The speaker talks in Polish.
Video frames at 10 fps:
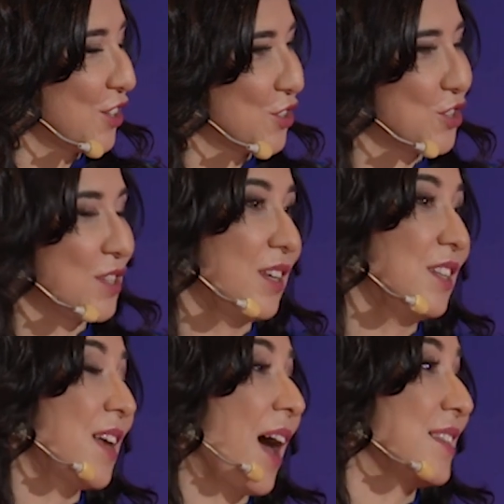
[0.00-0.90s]
życie.
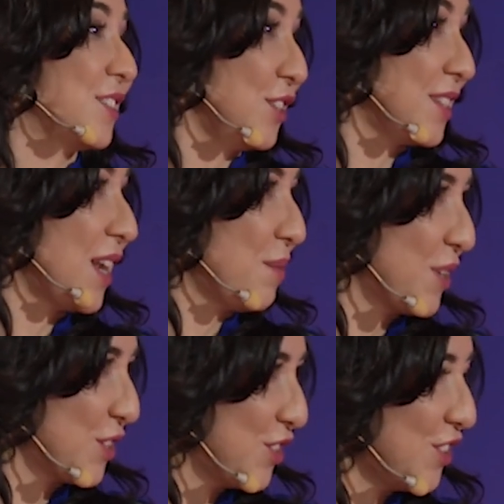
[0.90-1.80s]
I, a ci
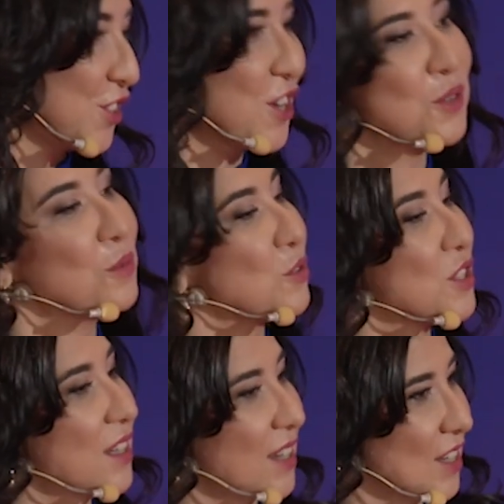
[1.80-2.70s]
celebryci szerzą
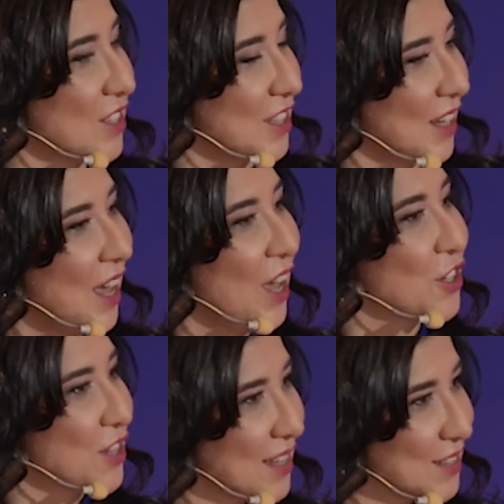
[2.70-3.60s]
różne treści.
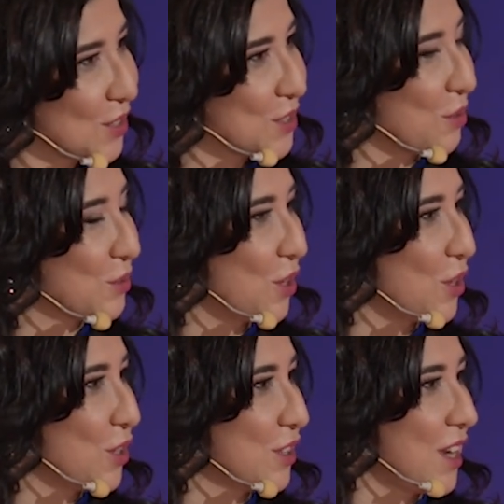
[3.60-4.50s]
Często są
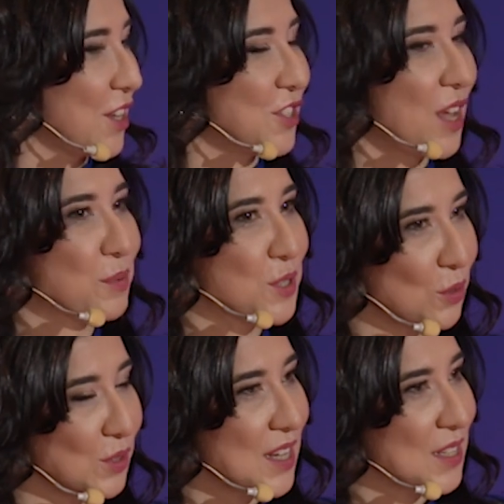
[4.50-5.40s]
to treści
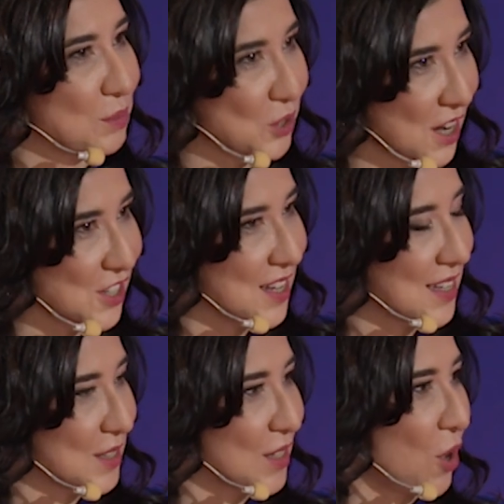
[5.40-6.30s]
absolutnie
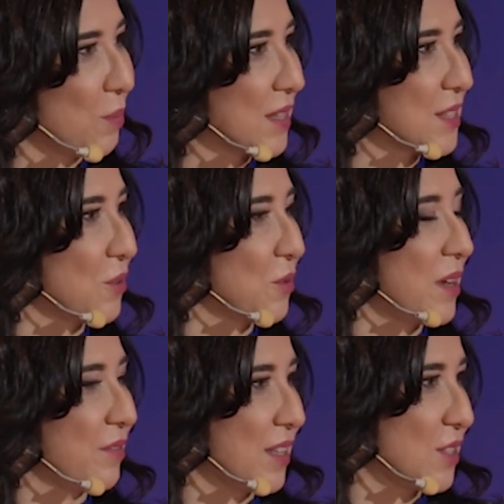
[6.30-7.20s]
sprzeczne z
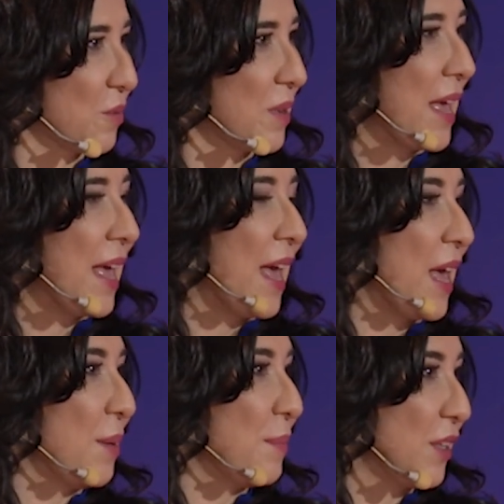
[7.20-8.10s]
obecną wiedzą
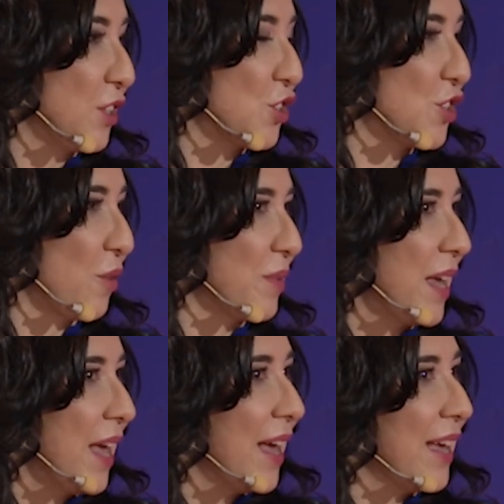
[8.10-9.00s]
e, medyczną.
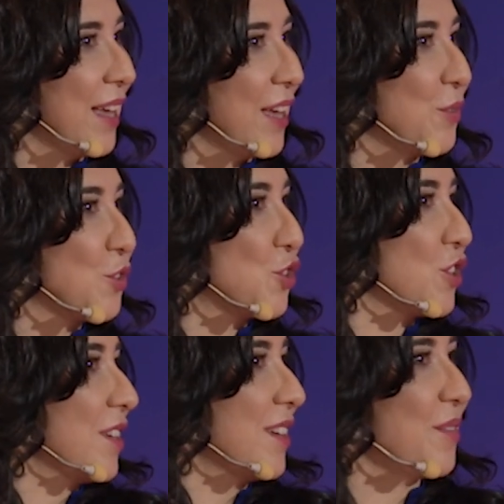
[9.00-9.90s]
E,
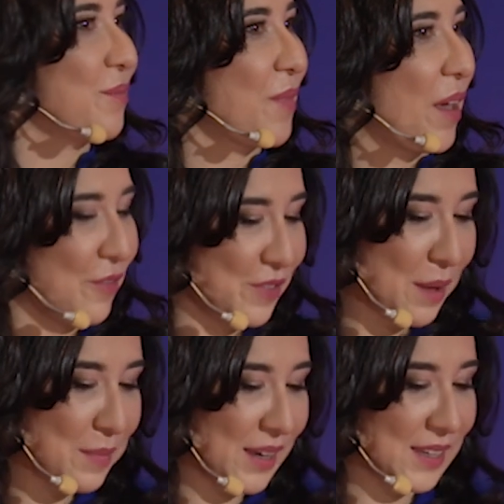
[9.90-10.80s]
czy w
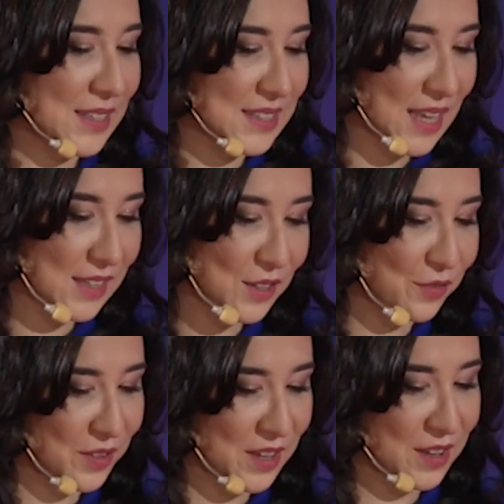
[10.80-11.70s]
ramach
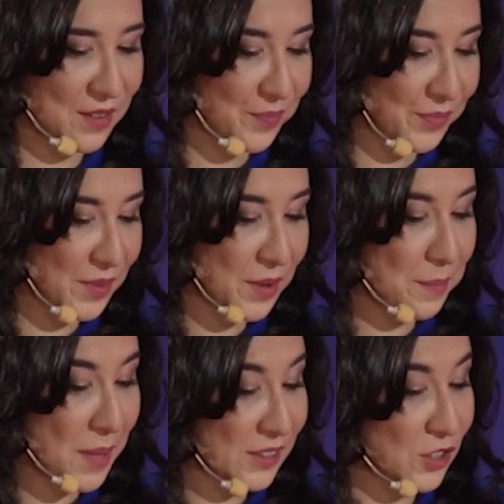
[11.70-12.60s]
inicjatywy
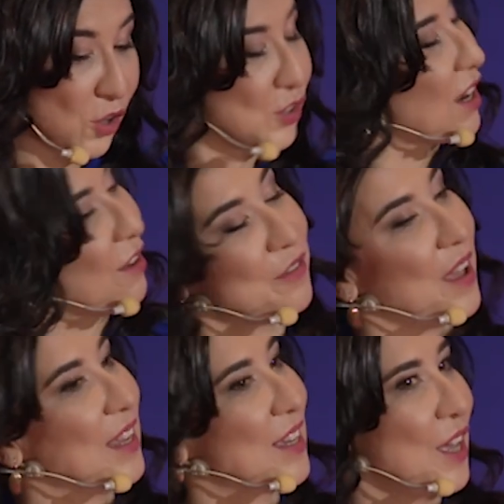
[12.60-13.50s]
mm, Med kontra
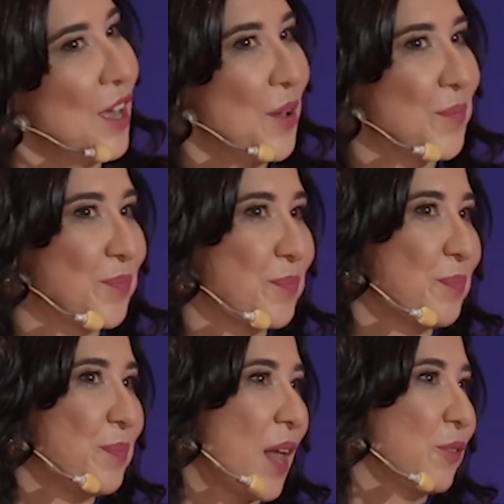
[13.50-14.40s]
Fake
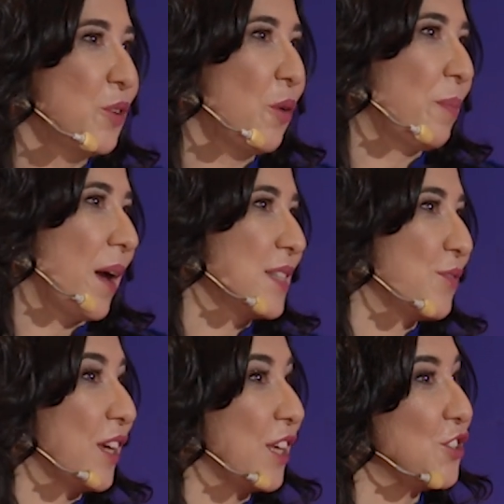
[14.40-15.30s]
mm, planują
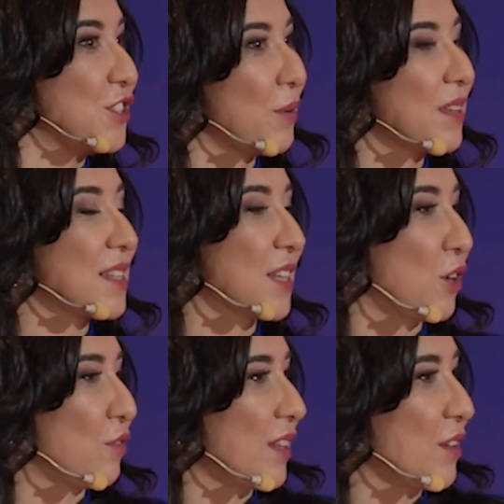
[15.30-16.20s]
Państwo jakieś działania
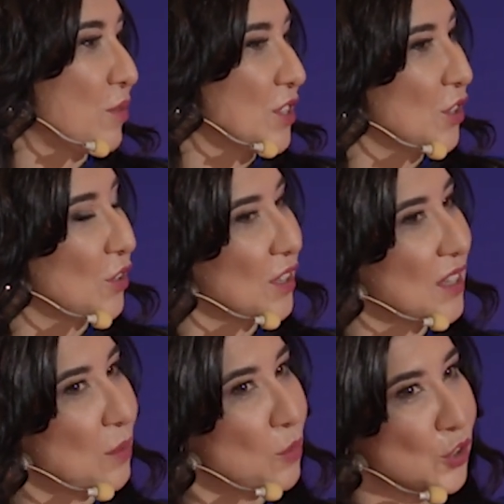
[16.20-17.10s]
skierowane właśnie do
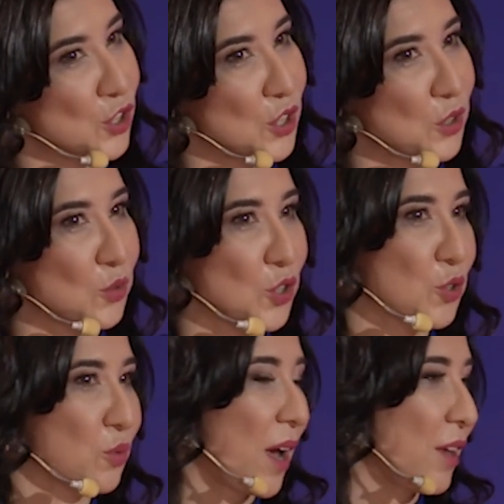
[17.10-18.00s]
tych najmłodszych, którzy
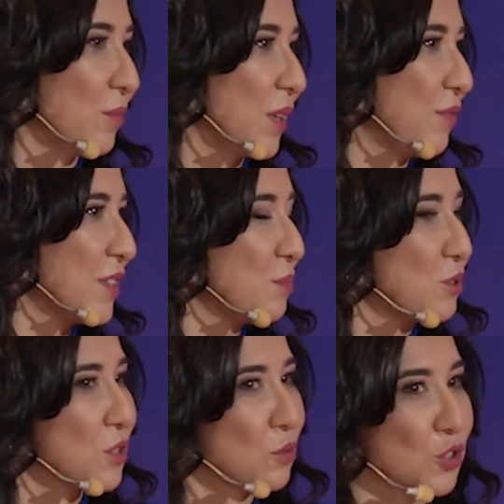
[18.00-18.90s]
szukają tej wiedzy
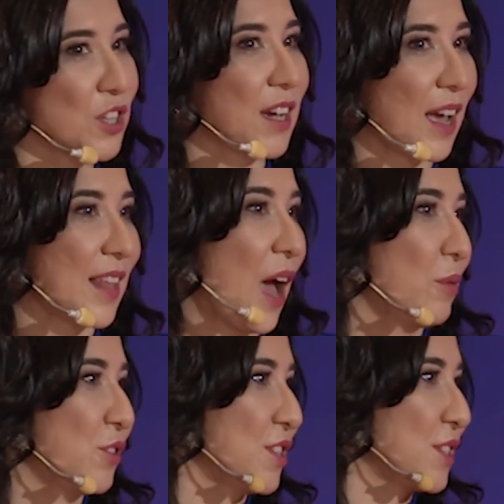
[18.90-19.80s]
przez różne
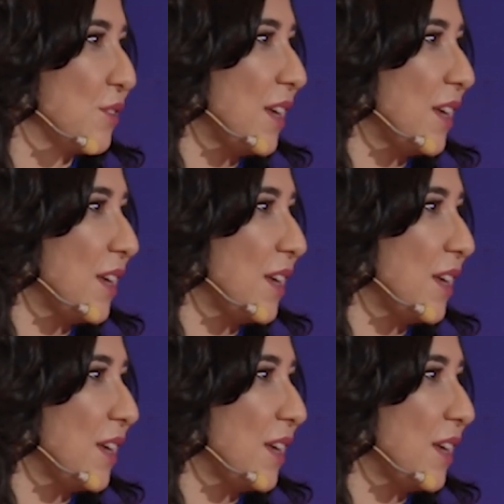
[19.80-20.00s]
kanały, często na